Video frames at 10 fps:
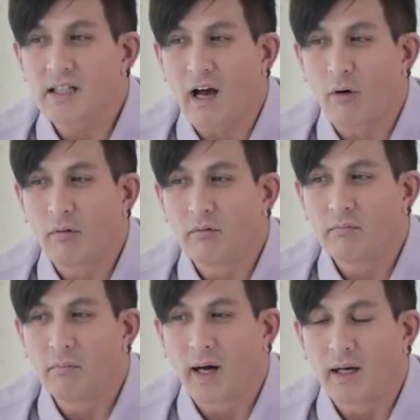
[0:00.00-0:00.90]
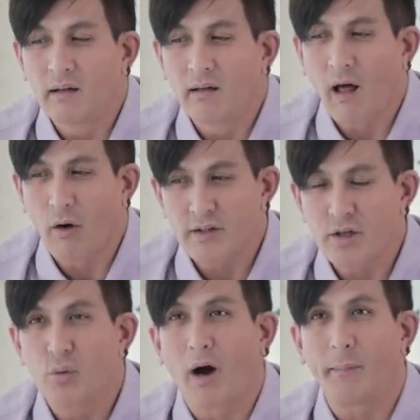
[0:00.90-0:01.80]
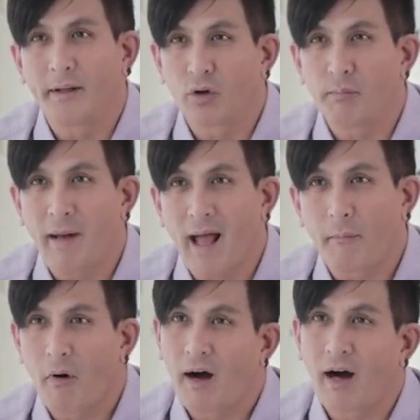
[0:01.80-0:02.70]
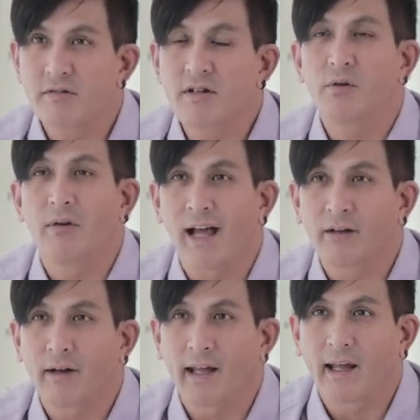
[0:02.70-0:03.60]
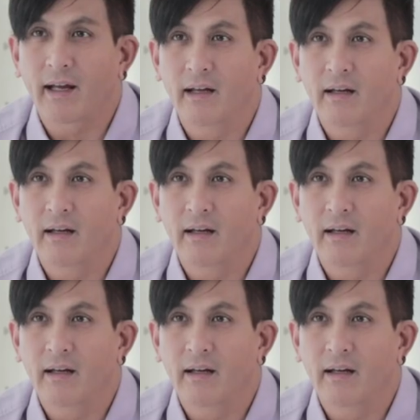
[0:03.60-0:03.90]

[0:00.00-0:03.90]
ริงๆ แล้วเหมือนเราก็จะดูเขาเป็นต้นแบบ เพราะว่าเขาจะดูแลตัวเอง